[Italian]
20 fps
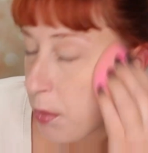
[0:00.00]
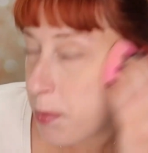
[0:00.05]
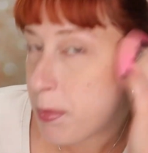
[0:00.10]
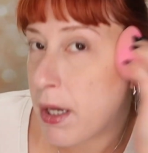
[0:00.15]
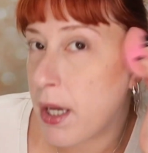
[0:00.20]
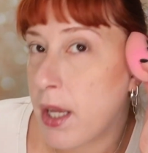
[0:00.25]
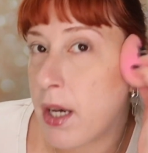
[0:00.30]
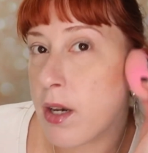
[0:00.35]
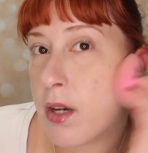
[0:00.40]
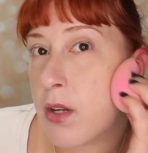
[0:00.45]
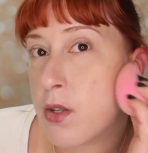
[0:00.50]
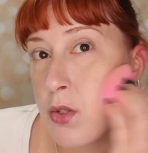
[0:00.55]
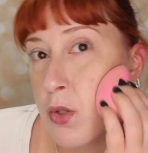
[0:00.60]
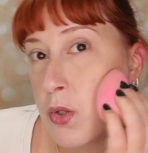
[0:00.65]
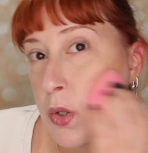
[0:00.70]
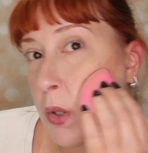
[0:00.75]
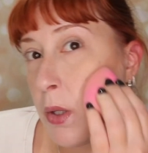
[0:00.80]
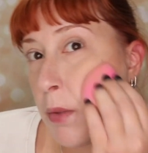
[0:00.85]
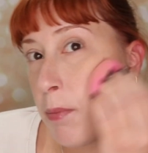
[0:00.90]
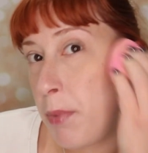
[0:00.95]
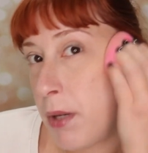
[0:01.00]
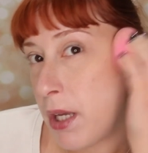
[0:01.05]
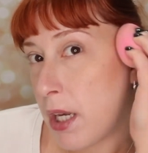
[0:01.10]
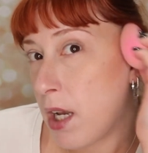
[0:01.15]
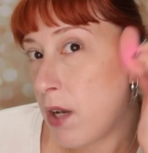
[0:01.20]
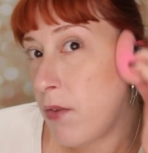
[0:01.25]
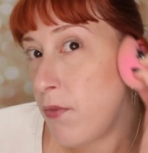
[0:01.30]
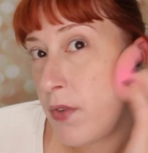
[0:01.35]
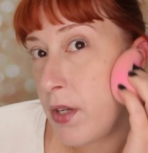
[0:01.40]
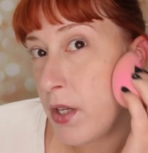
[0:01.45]
per scolpire
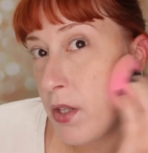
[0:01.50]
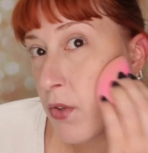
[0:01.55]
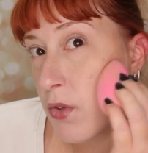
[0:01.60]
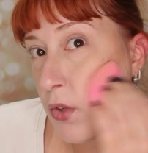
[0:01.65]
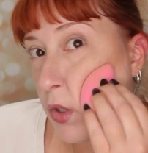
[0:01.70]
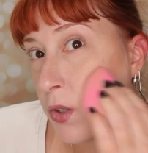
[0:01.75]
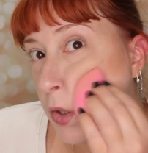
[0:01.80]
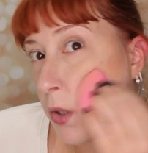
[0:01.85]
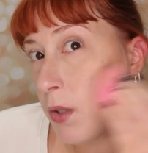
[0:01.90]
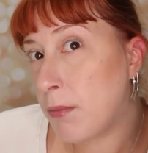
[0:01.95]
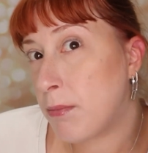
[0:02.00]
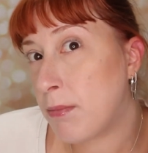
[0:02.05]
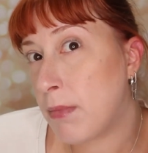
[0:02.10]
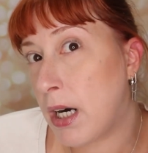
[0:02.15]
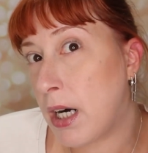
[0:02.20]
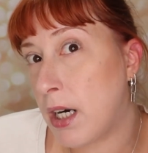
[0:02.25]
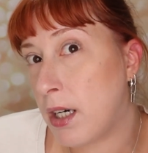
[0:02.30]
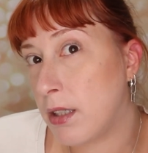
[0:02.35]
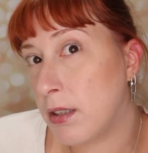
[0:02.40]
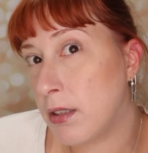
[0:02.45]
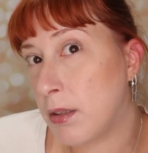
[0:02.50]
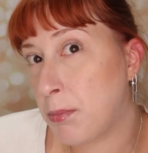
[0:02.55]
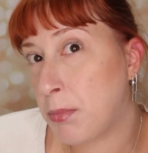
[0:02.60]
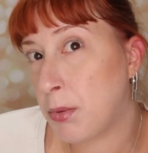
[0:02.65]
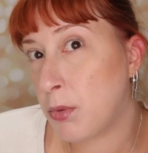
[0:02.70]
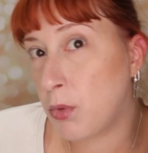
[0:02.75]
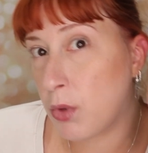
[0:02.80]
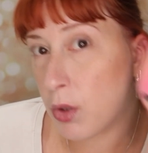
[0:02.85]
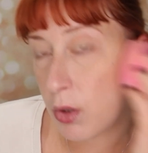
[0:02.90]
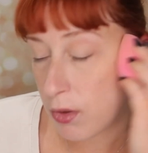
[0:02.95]
il viso ma eh,
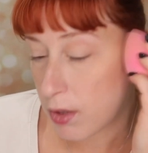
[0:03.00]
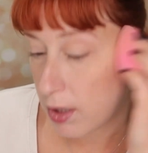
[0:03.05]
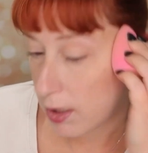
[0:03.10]
appunto non